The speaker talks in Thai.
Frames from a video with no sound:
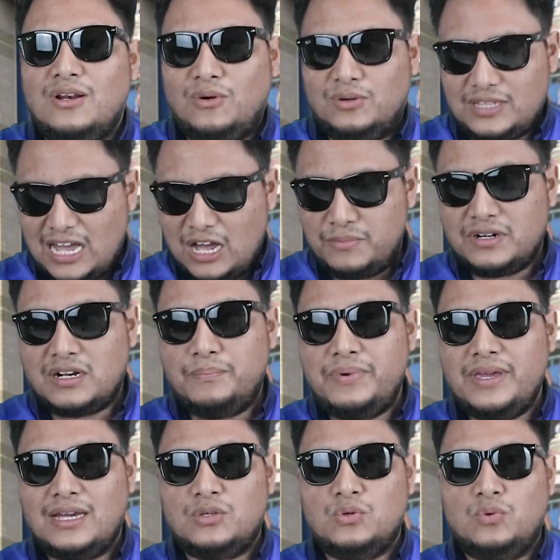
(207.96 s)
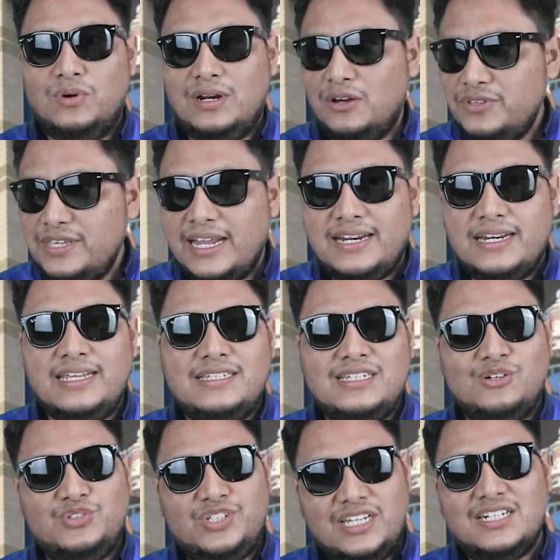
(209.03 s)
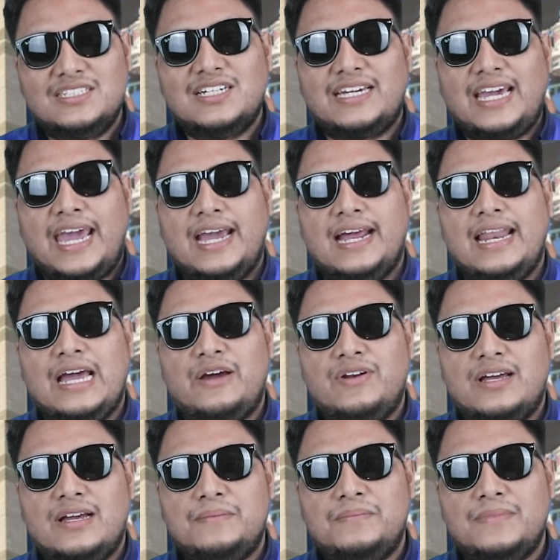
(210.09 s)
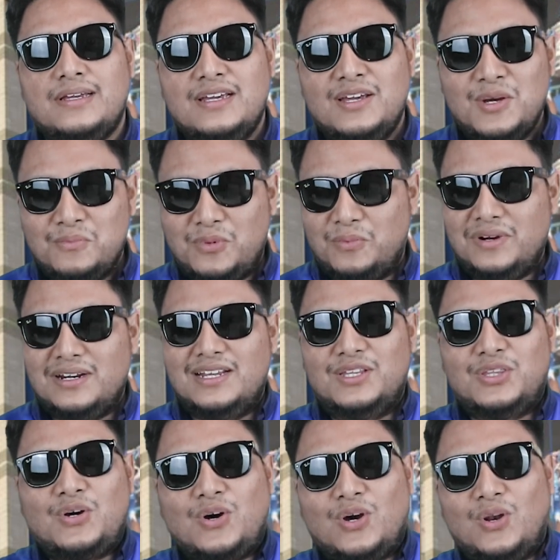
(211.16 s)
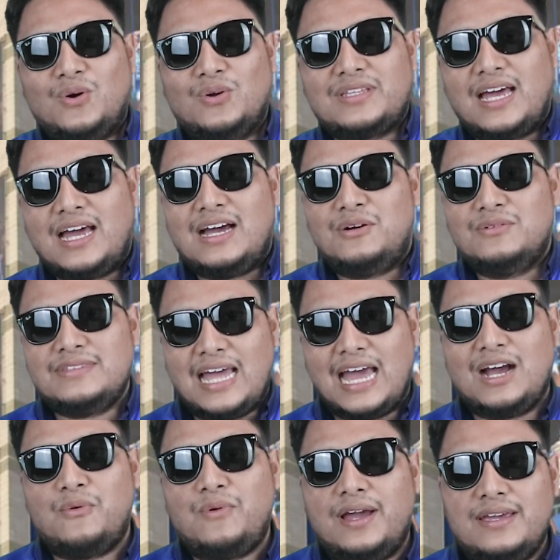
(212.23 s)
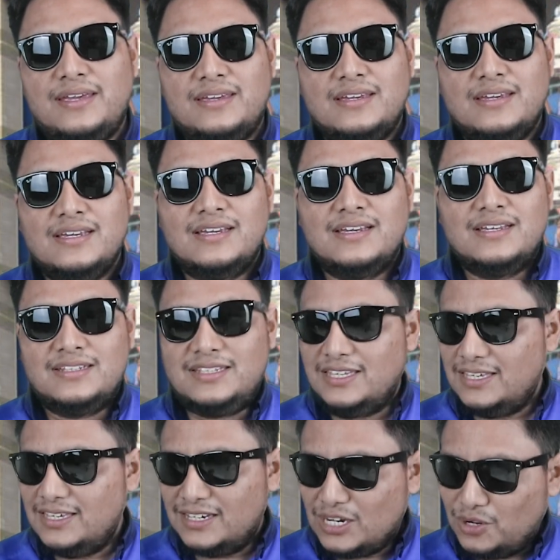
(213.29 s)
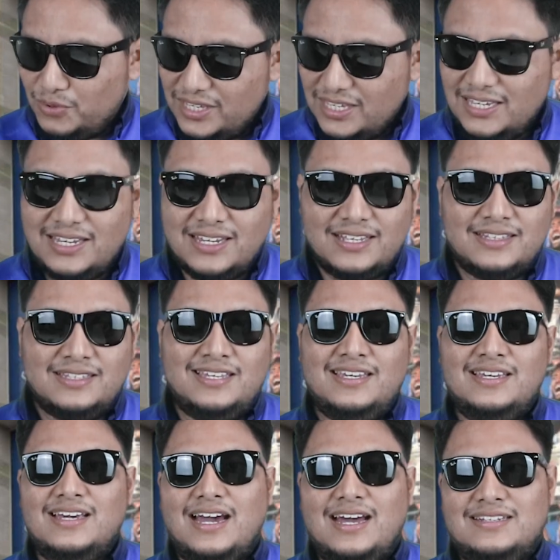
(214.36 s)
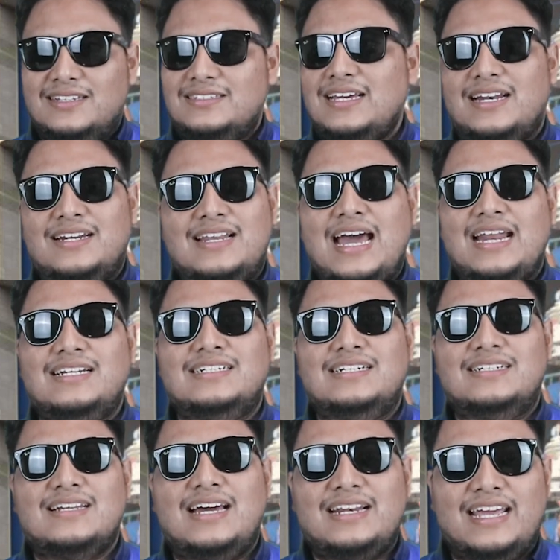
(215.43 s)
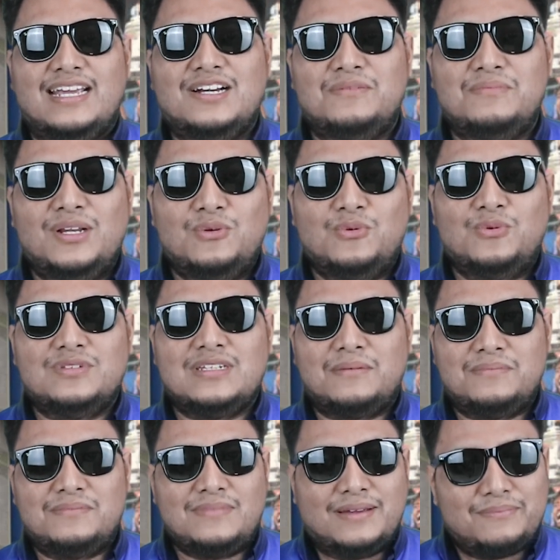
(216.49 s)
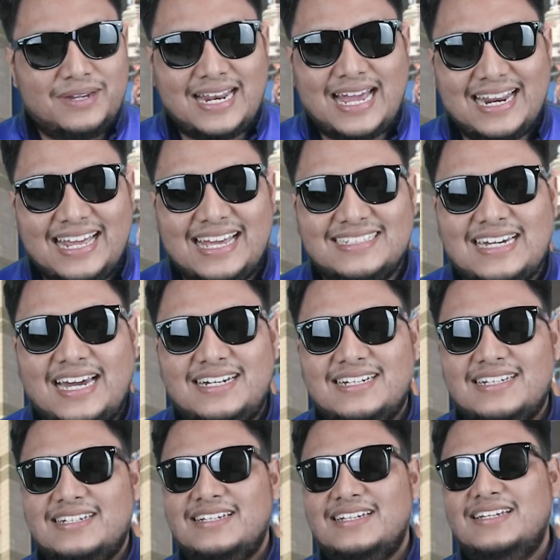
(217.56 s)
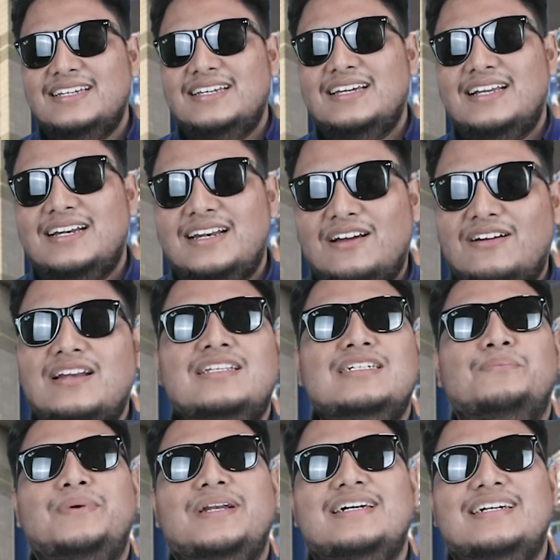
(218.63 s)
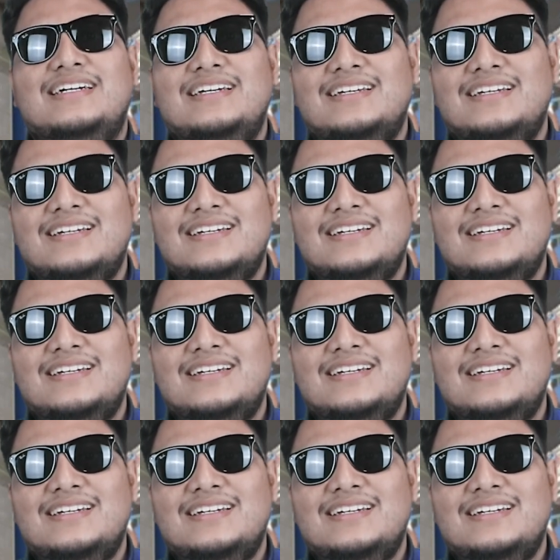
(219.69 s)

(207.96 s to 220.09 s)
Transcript: รองเท้ามันก็เปียกอยู่แล้วเย็นนี้เชลซีก็จะแข่งแล้วนะครับผมก็เลยถอดรองเท้าตากไว้ที่เก้าอี้ที่อัศจรรย์ด้านหนึ่งด้านไหนก็ไม่รู้จำได้ไม่ได้แน่ชัดนะแล้วก็ลืมไปเลย